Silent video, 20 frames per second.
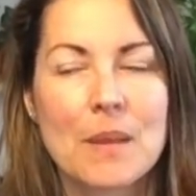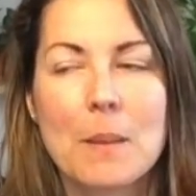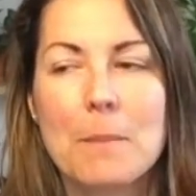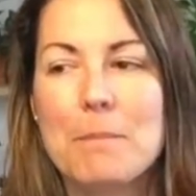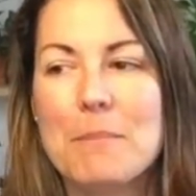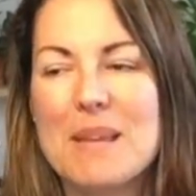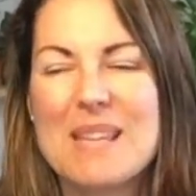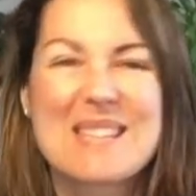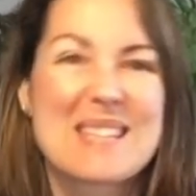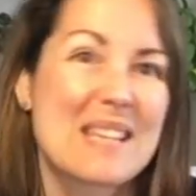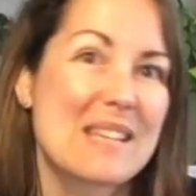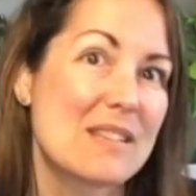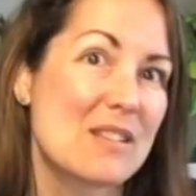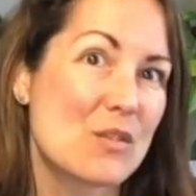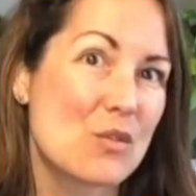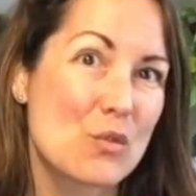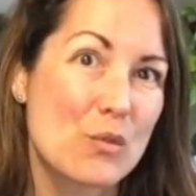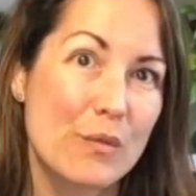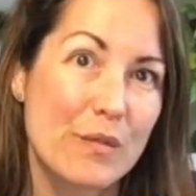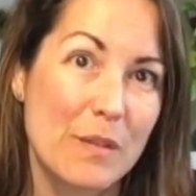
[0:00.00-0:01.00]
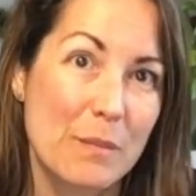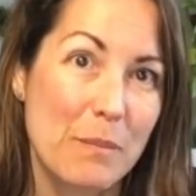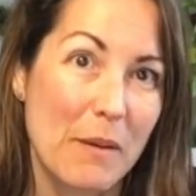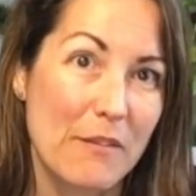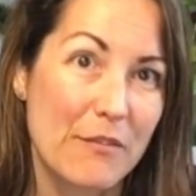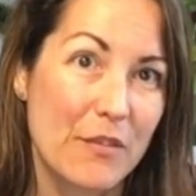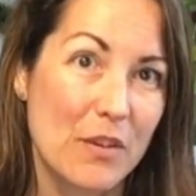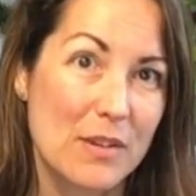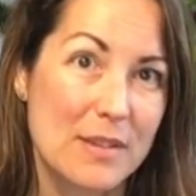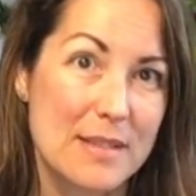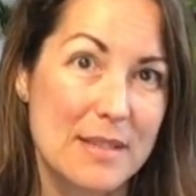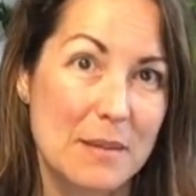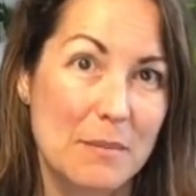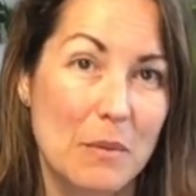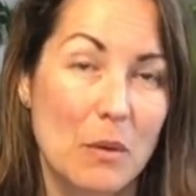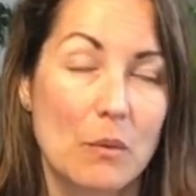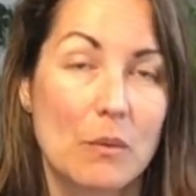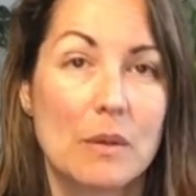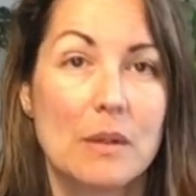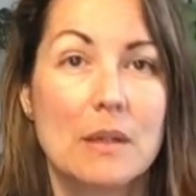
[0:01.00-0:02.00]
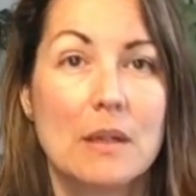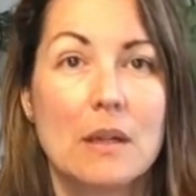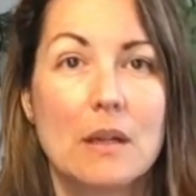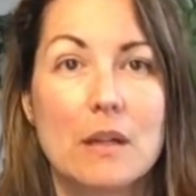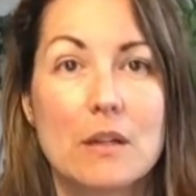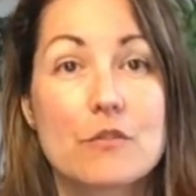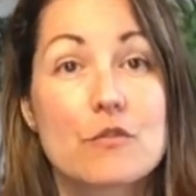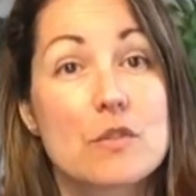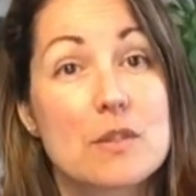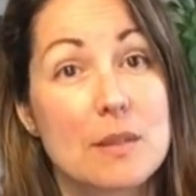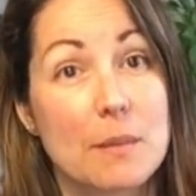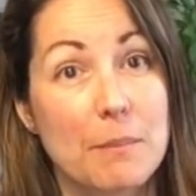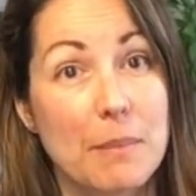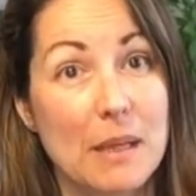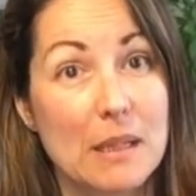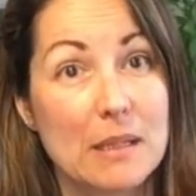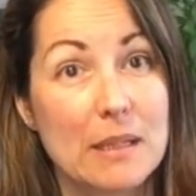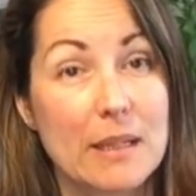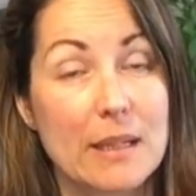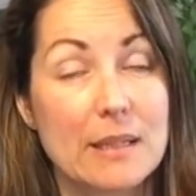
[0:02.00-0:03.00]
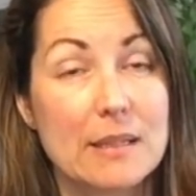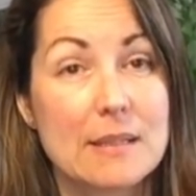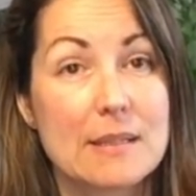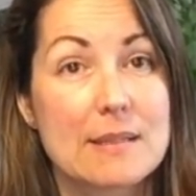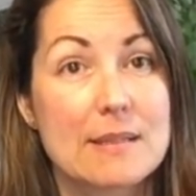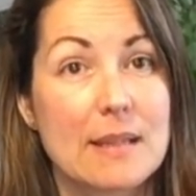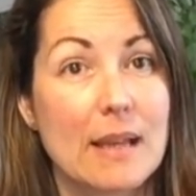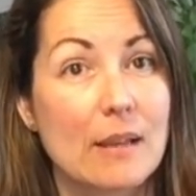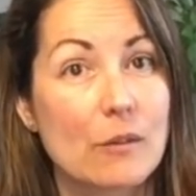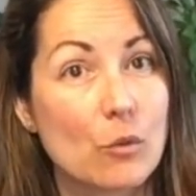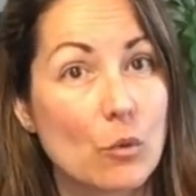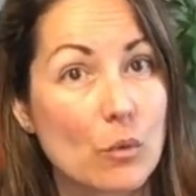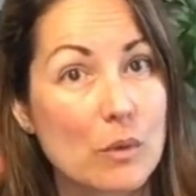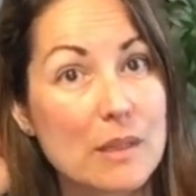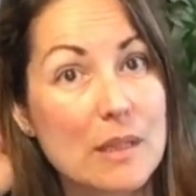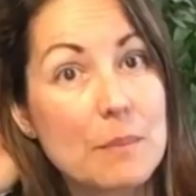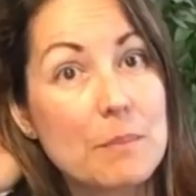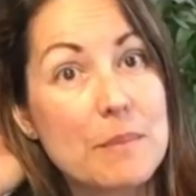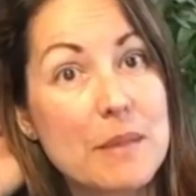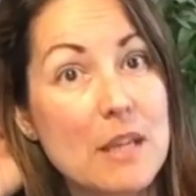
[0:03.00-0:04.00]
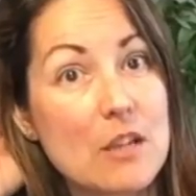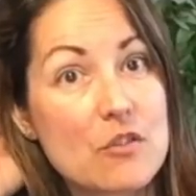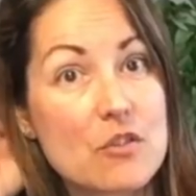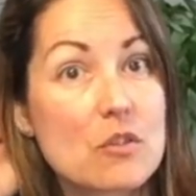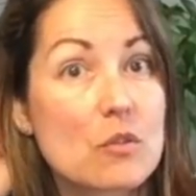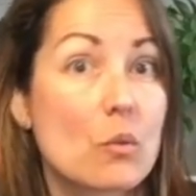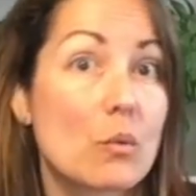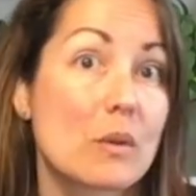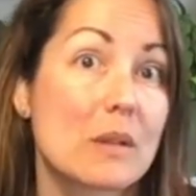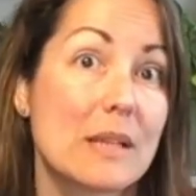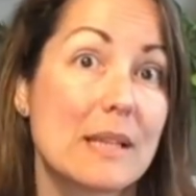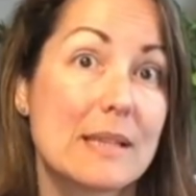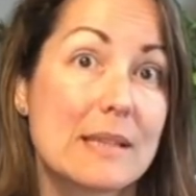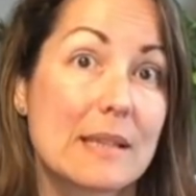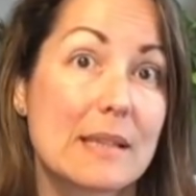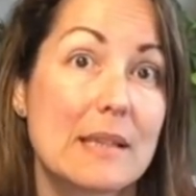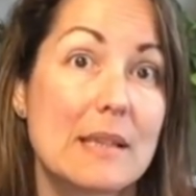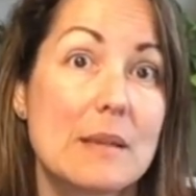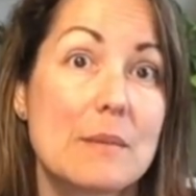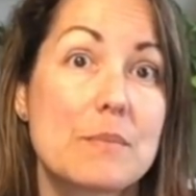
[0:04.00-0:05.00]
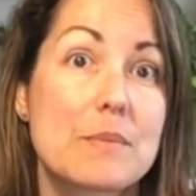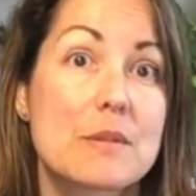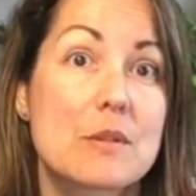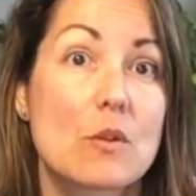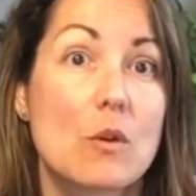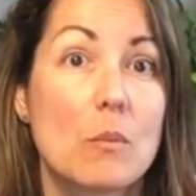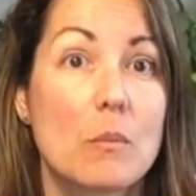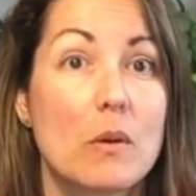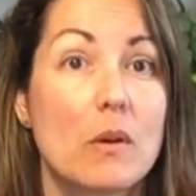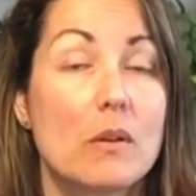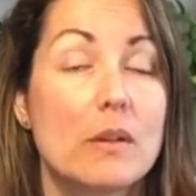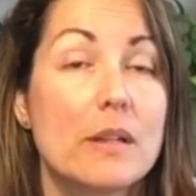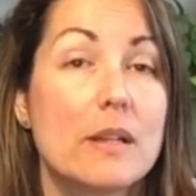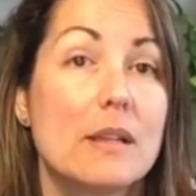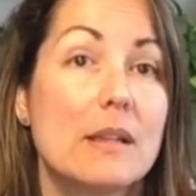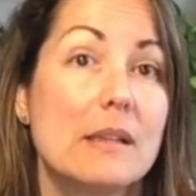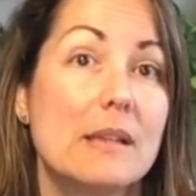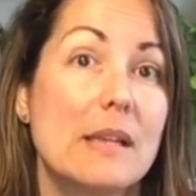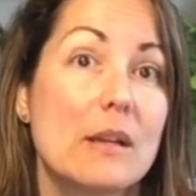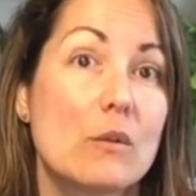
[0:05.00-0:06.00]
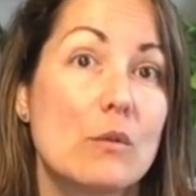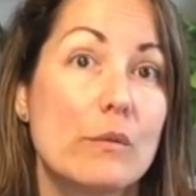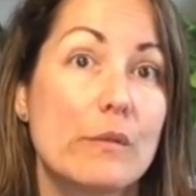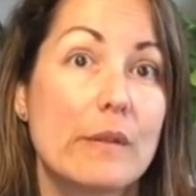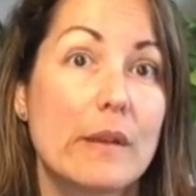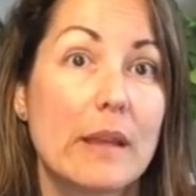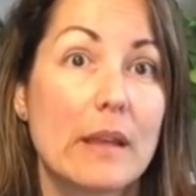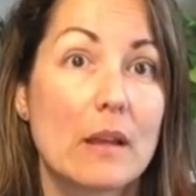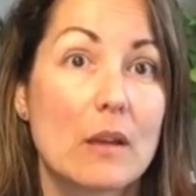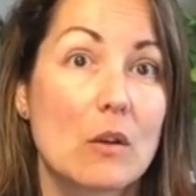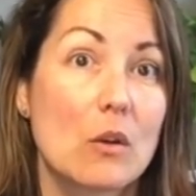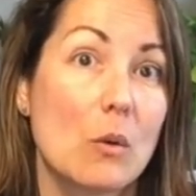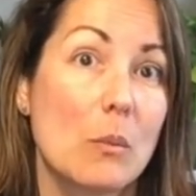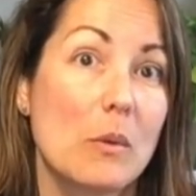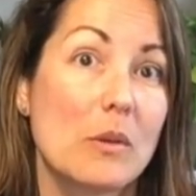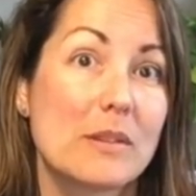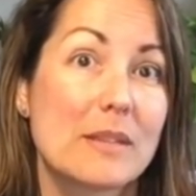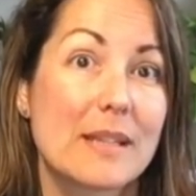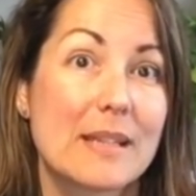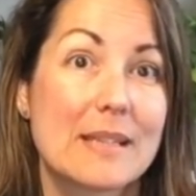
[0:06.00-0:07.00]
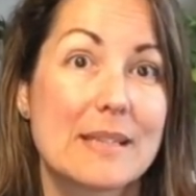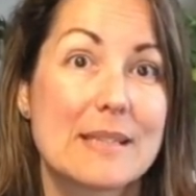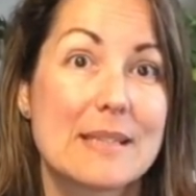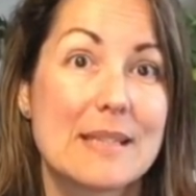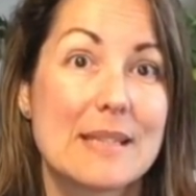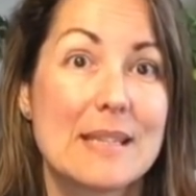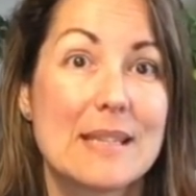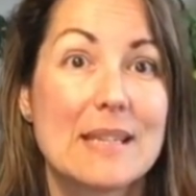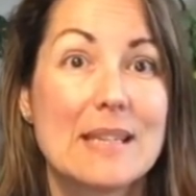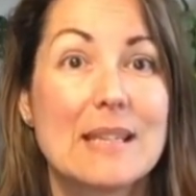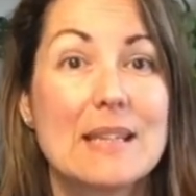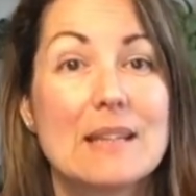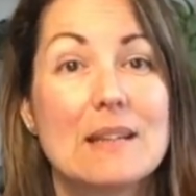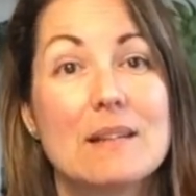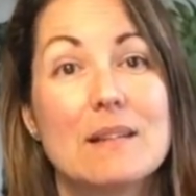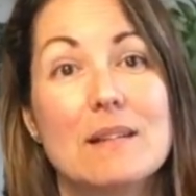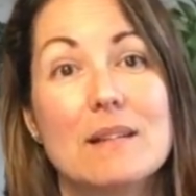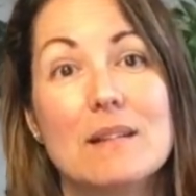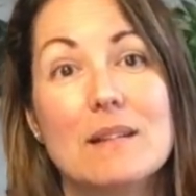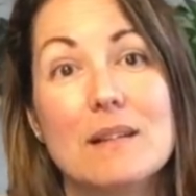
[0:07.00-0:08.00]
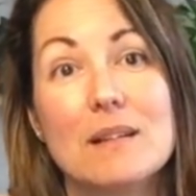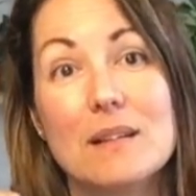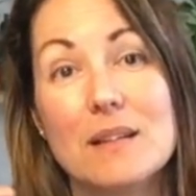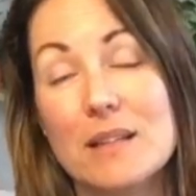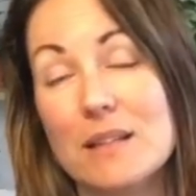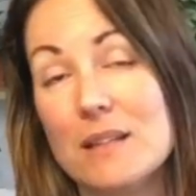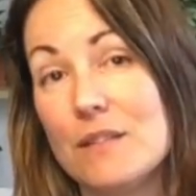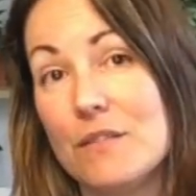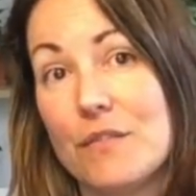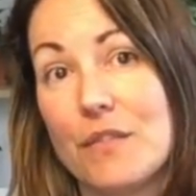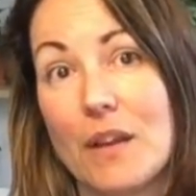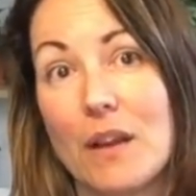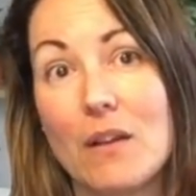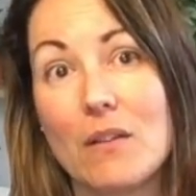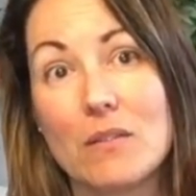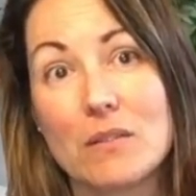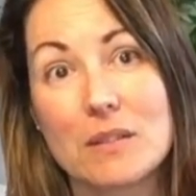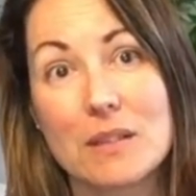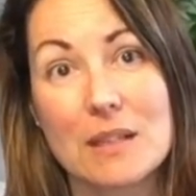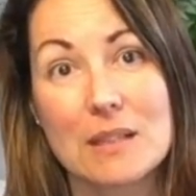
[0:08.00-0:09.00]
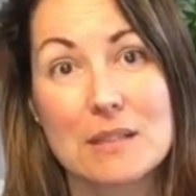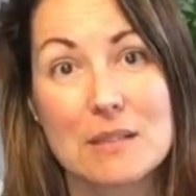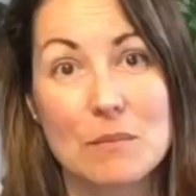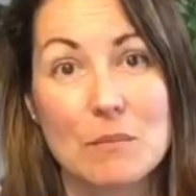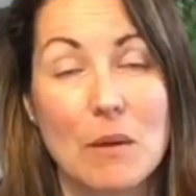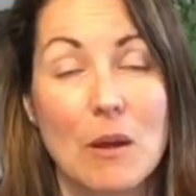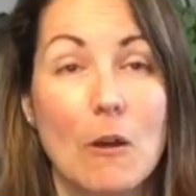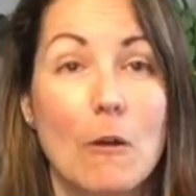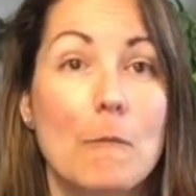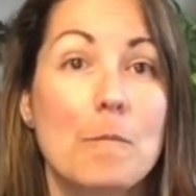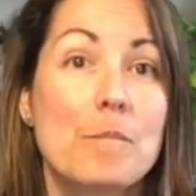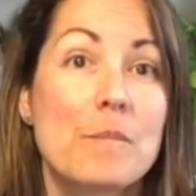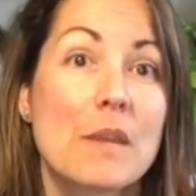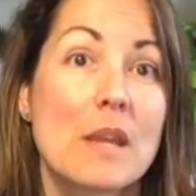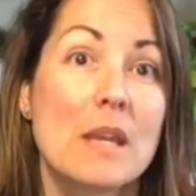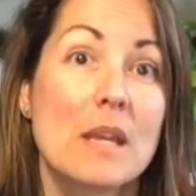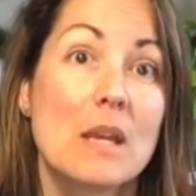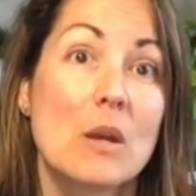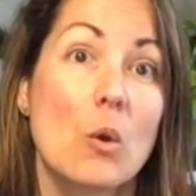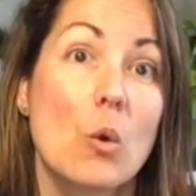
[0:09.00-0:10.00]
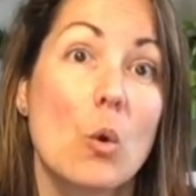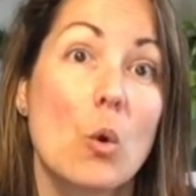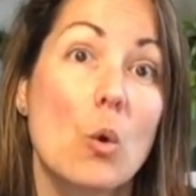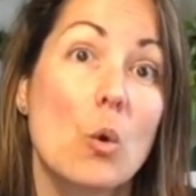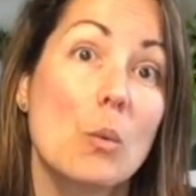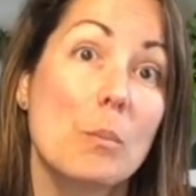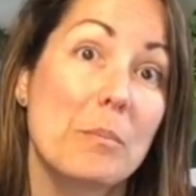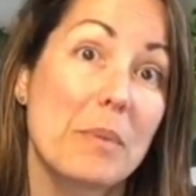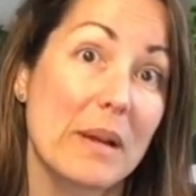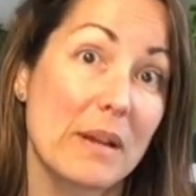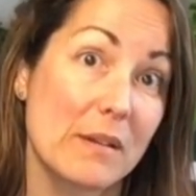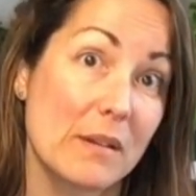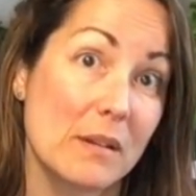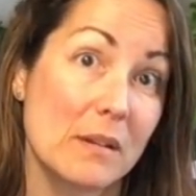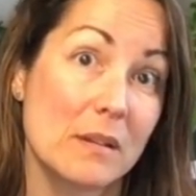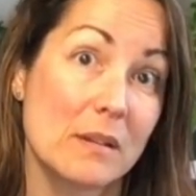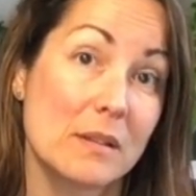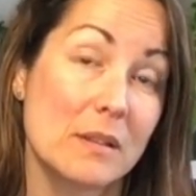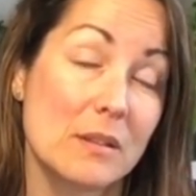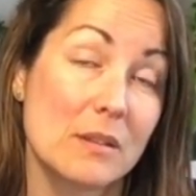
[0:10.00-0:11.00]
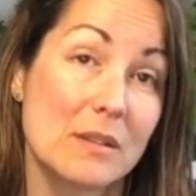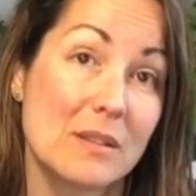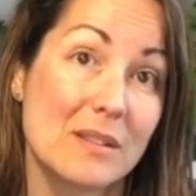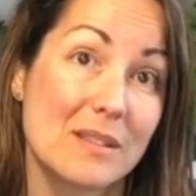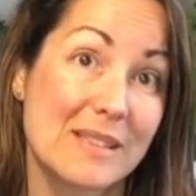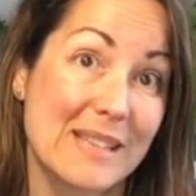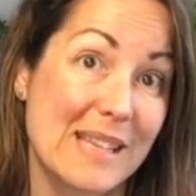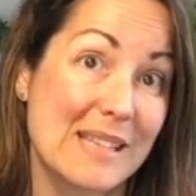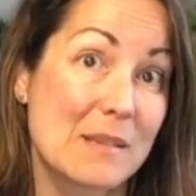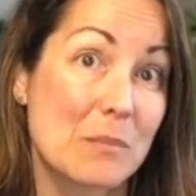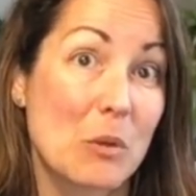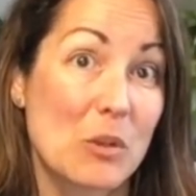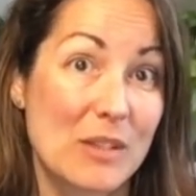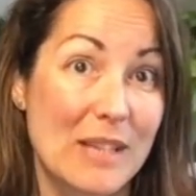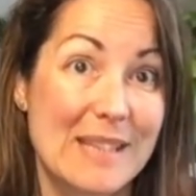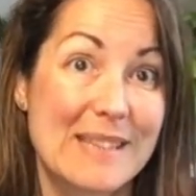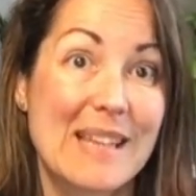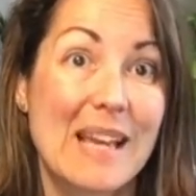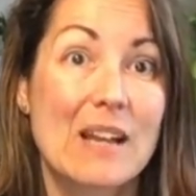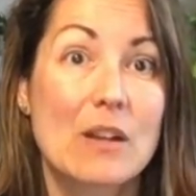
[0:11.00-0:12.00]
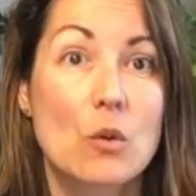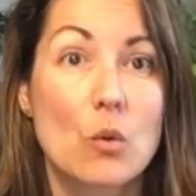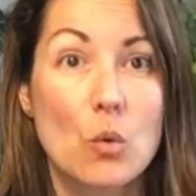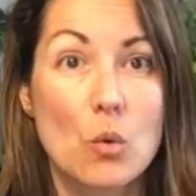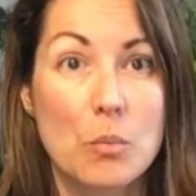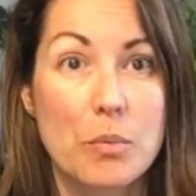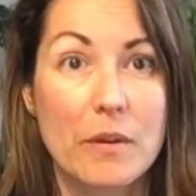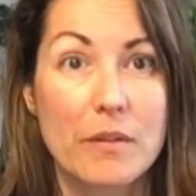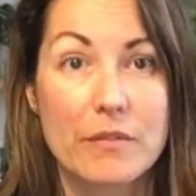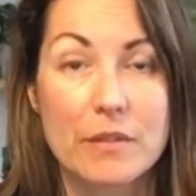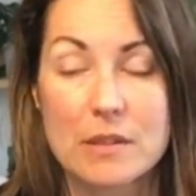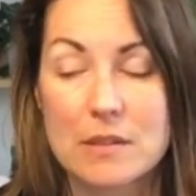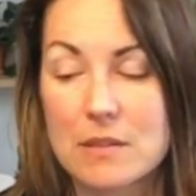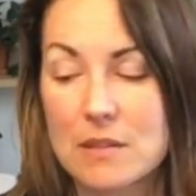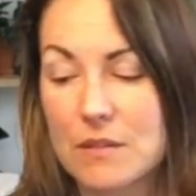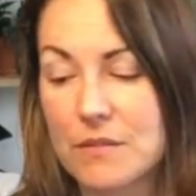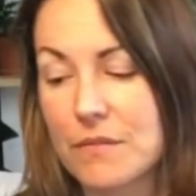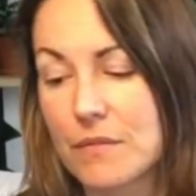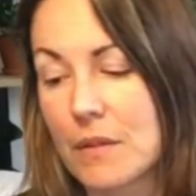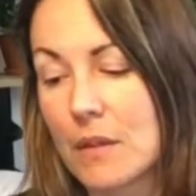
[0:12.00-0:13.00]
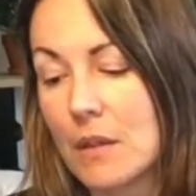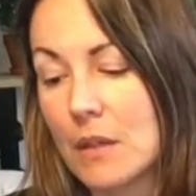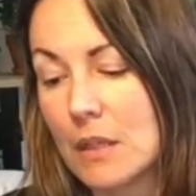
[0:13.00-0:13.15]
Mais ça ne suffit pas forcément. Euh, je vous en parlerai de ça, donc des pièges, donc les trips, comment les découvrir, comment traiter euh, les différents traitements ou de, traitement d'attaque ou préventif.